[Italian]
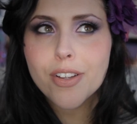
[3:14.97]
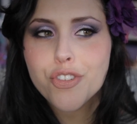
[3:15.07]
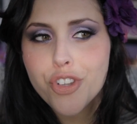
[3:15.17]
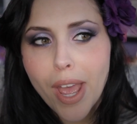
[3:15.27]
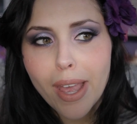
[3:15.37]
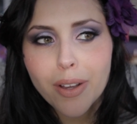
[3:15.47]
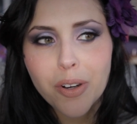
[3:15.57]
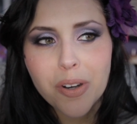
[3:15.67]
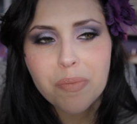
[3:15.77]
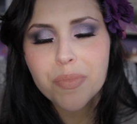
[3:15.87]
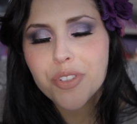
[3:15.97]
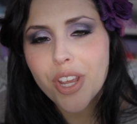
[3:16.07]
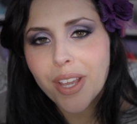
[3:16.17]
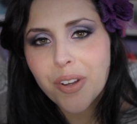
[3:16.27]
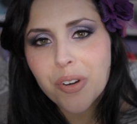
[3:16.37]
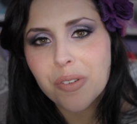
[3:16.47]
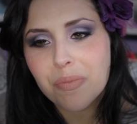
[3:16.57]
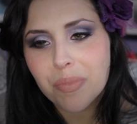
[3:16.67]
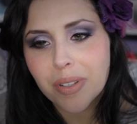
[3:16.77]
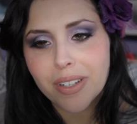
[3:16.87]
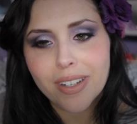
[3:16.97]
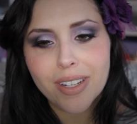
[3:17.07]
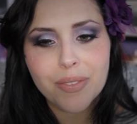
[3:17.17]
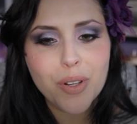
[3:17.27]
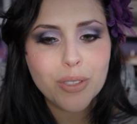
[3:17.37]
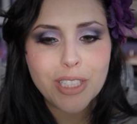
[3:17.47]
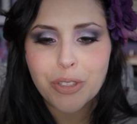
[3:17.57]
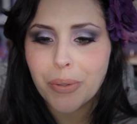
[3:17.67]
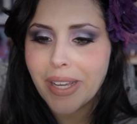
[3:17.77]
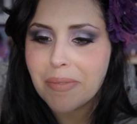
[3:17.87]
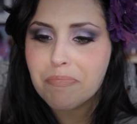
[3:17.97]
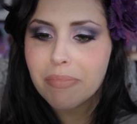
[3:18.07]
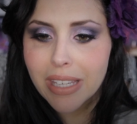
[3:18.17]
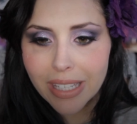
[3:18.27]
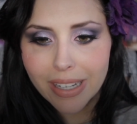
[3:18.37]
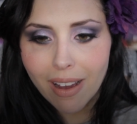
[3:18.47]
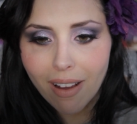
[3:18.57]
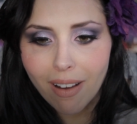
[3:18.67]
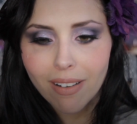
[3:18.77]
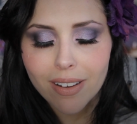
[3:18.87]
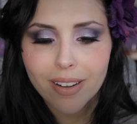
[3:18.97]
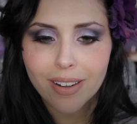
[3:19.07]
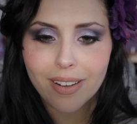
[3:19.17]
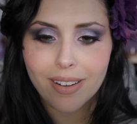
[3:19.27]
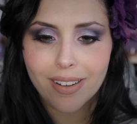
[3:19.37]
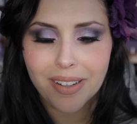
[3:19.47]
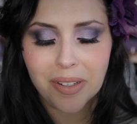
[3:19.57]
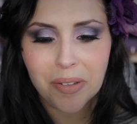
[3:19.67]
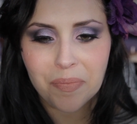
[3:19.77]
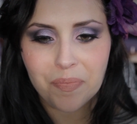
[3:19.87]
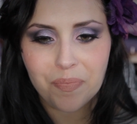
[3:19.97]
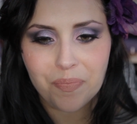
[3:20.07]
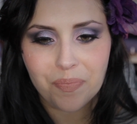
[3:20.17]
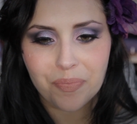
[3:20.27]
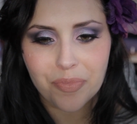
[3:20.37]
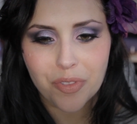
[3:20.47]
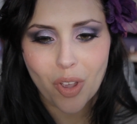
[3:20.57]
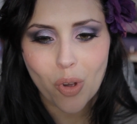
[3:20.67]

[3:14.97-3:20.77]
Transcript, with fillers: Jacob, Jacob, eh, ve l'ho detto, cammina e mm,